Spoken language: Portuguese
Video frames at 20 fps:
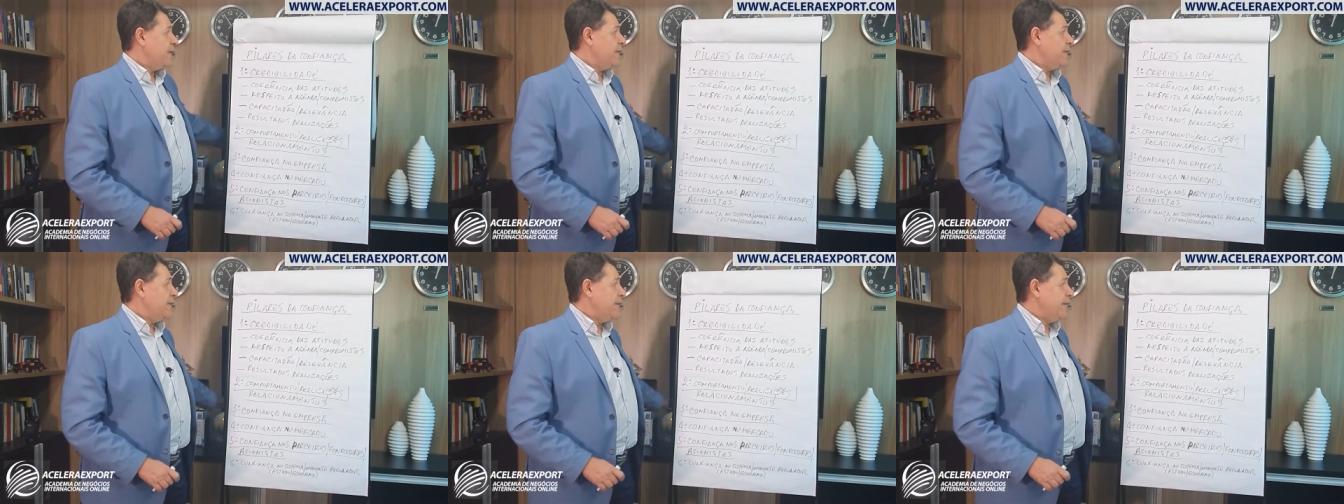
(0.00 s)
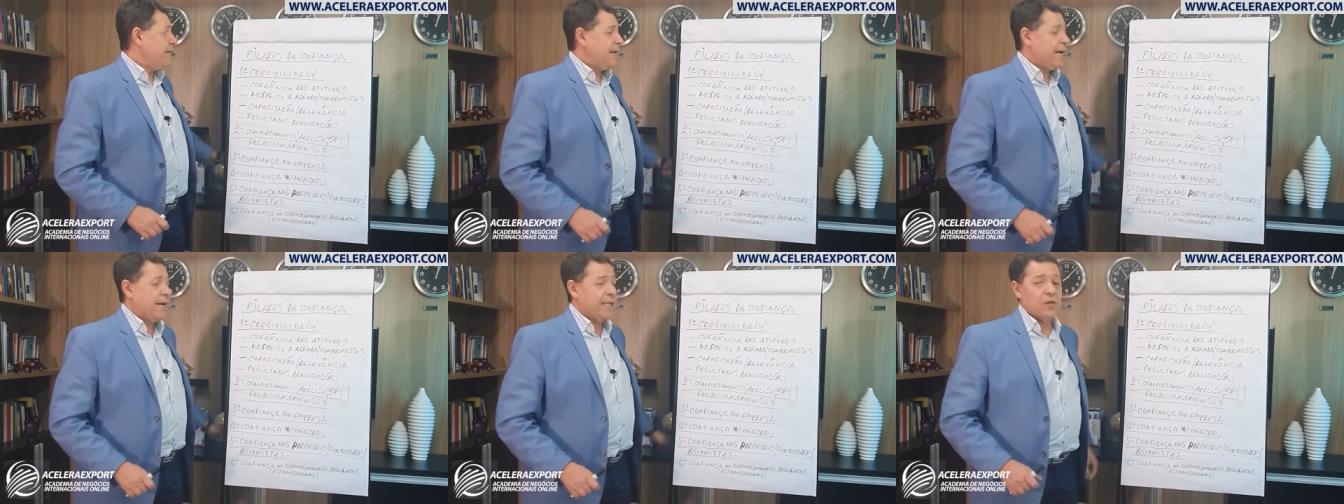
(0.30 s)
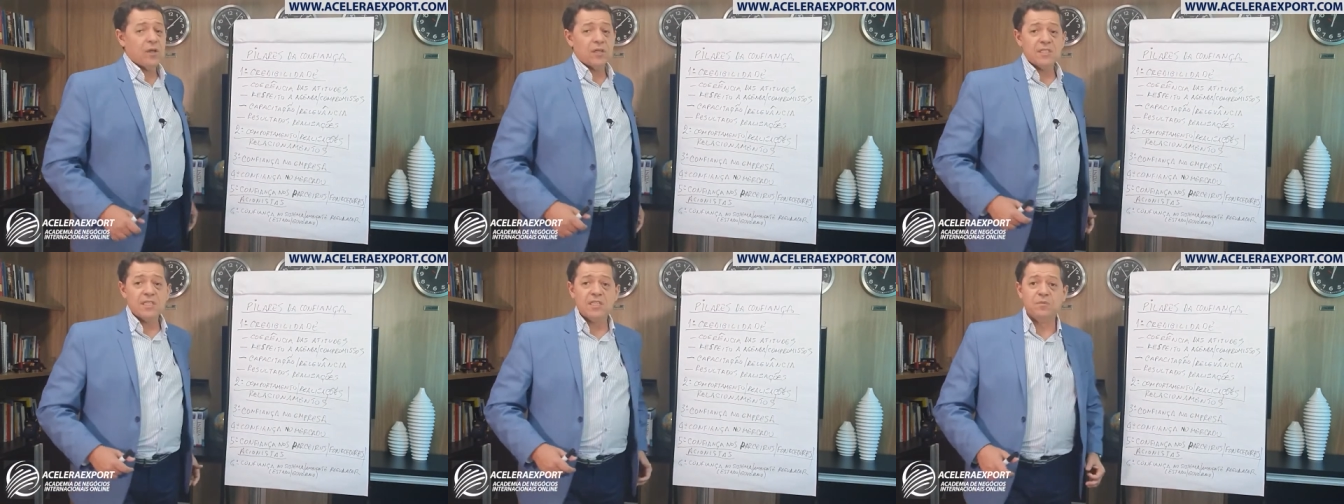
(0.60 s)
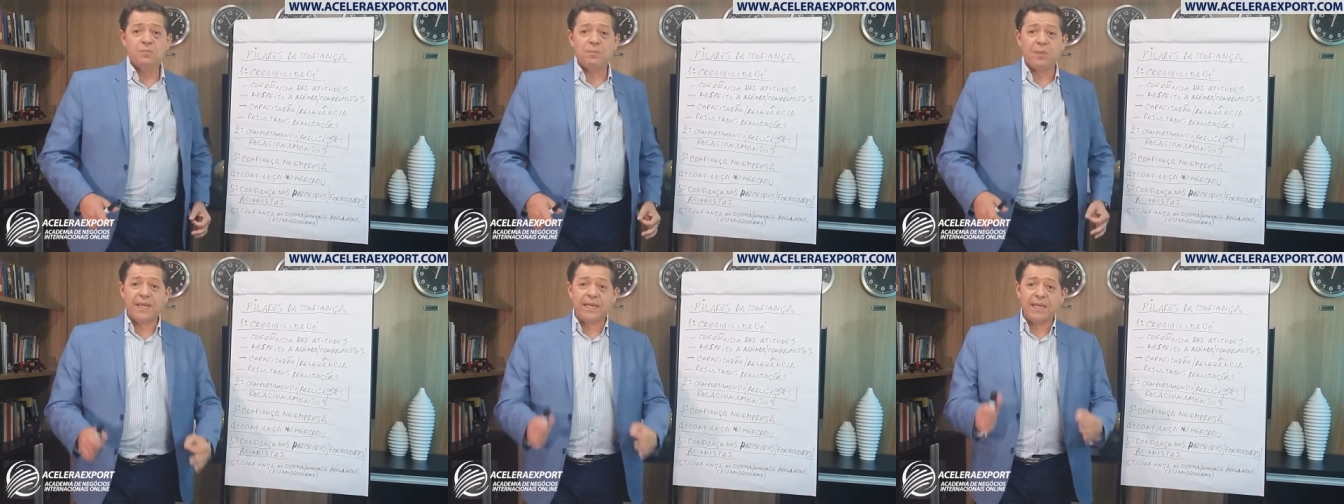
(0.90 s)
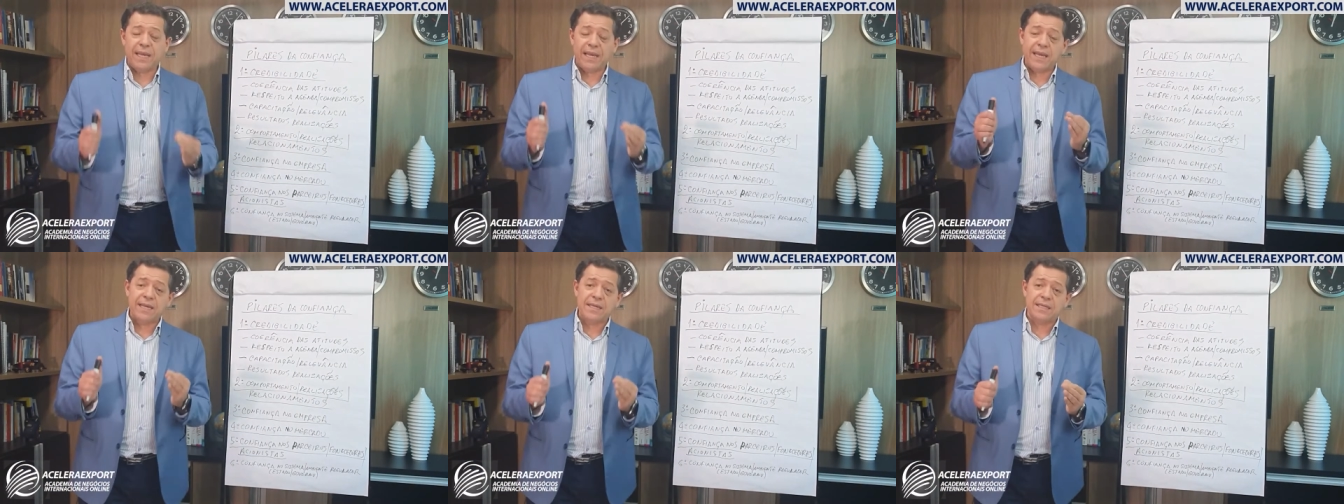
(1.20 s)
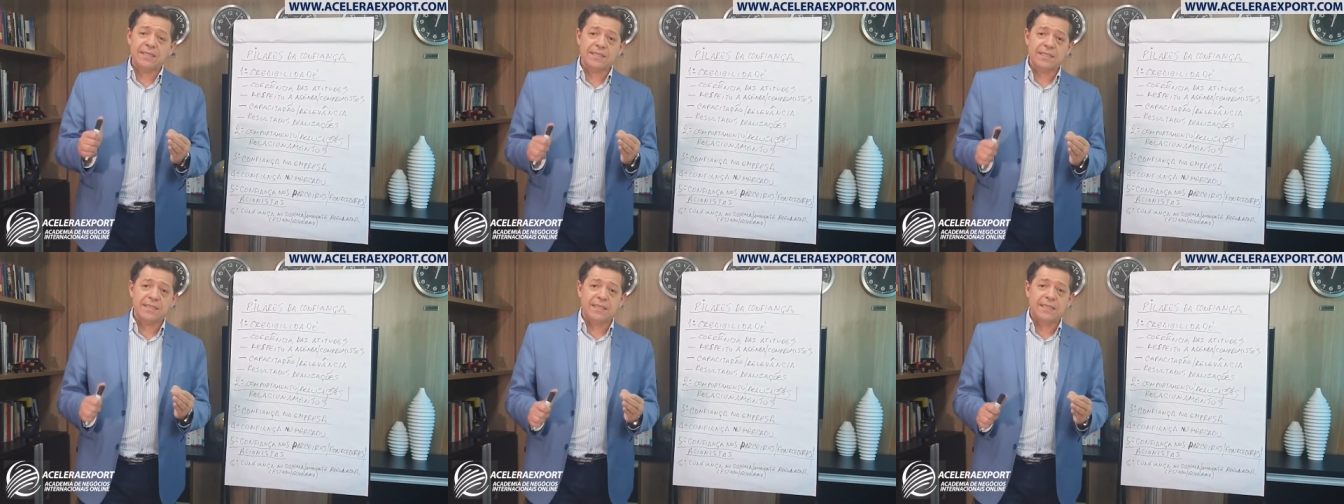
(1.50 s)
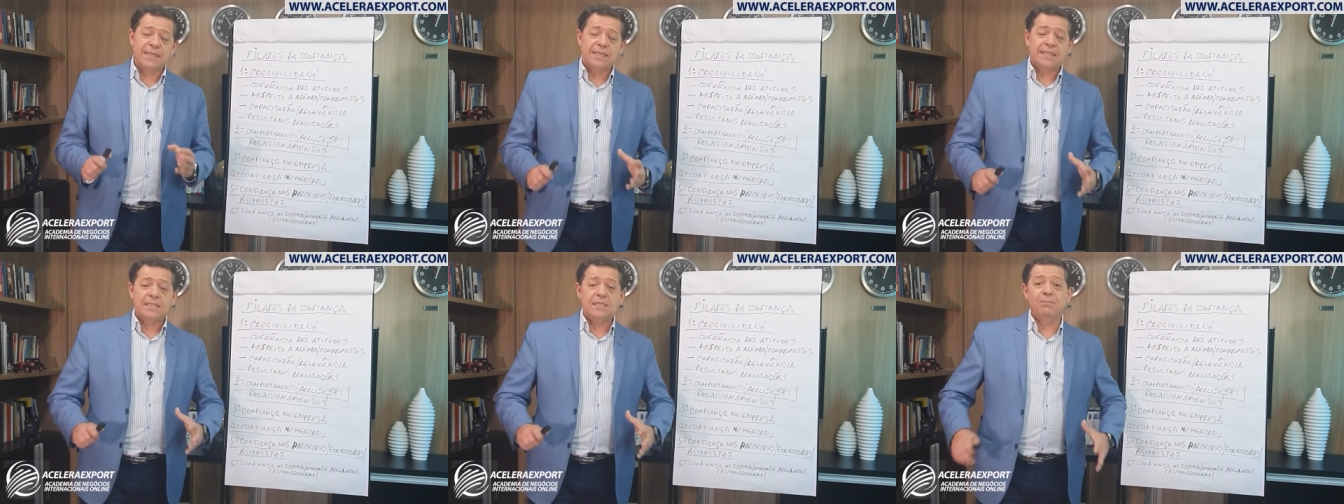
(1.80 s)
e a nossa
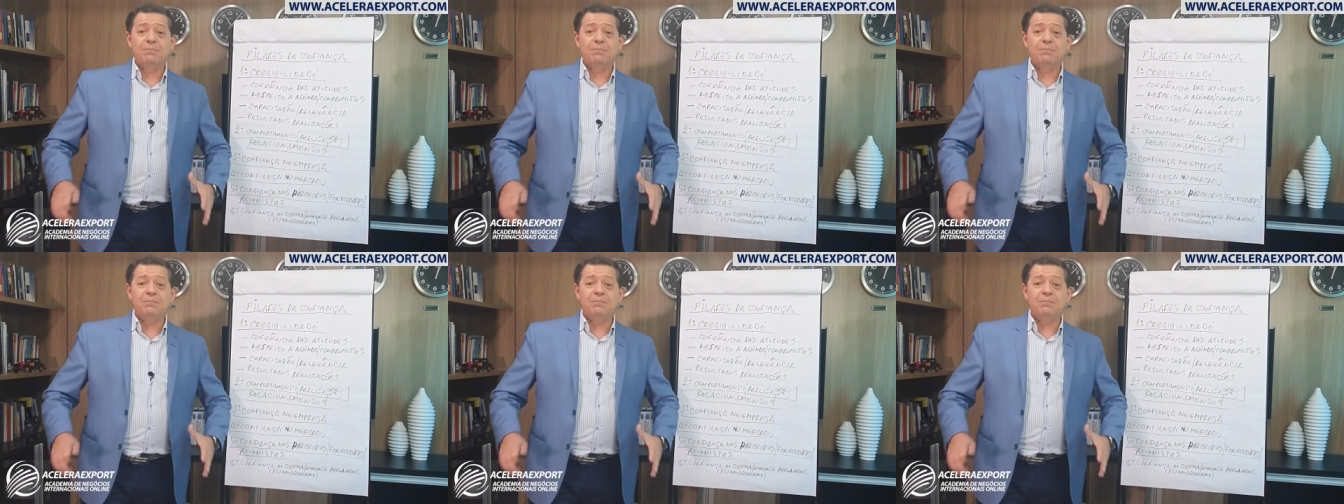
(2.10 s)
experiência de